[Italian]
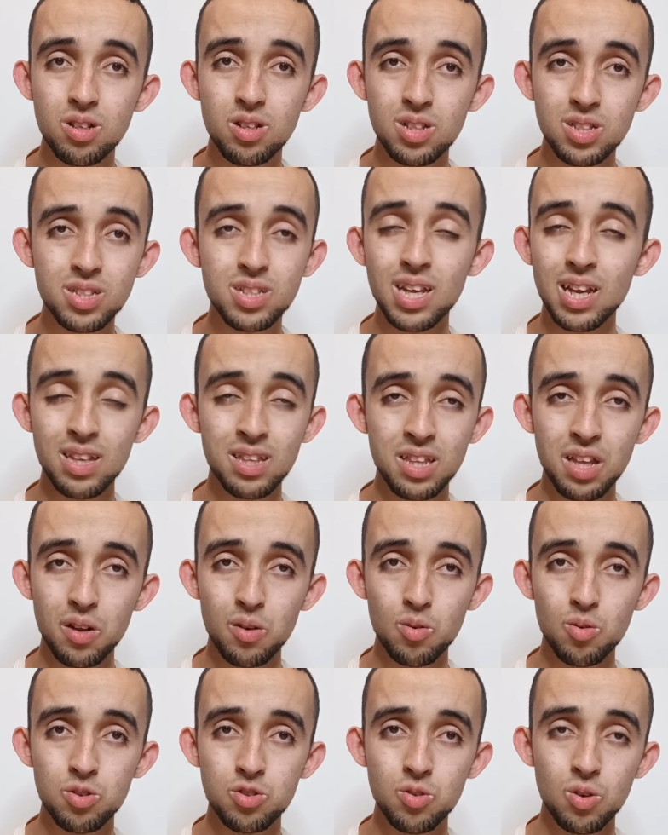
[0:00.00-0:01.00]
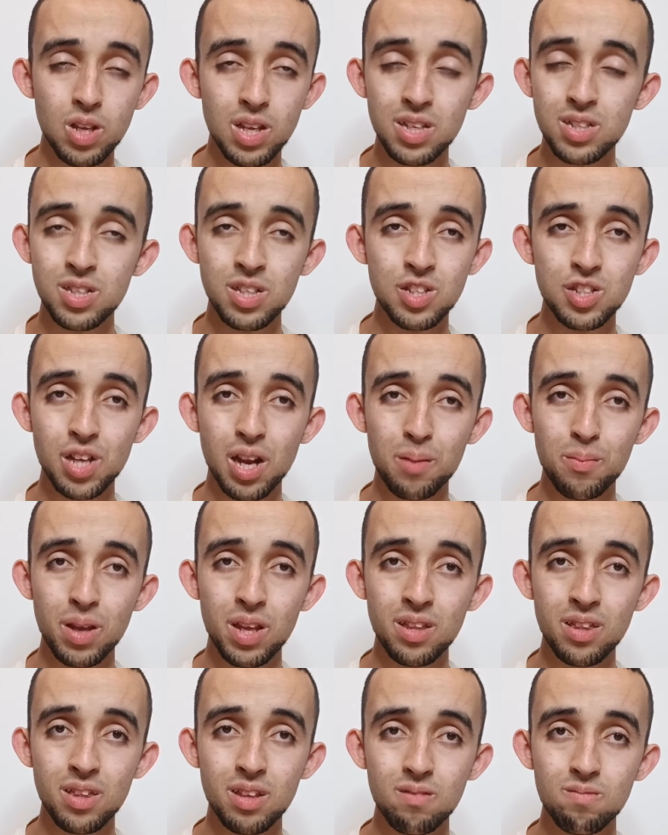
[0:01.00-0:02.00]
scandaloso lì
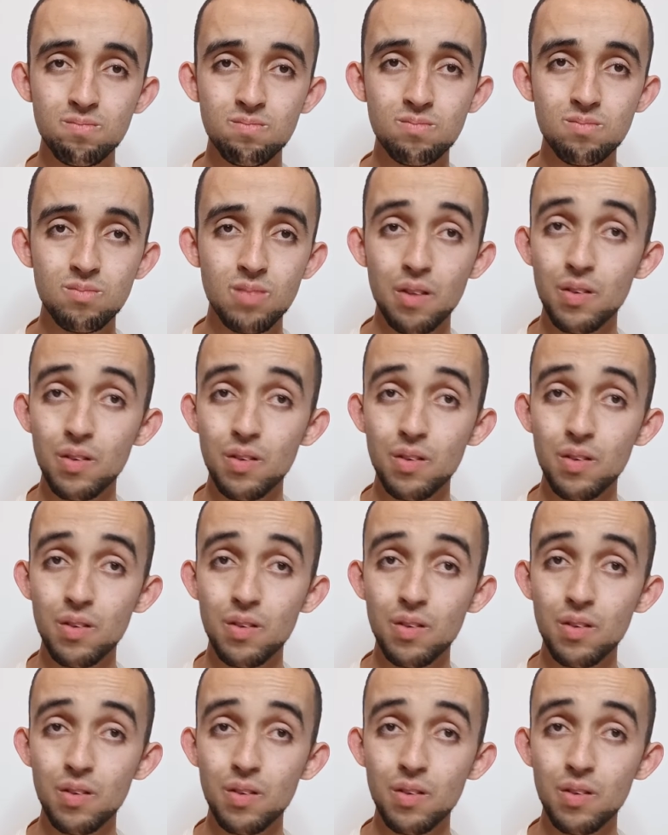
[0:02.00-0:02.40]
sinceramente.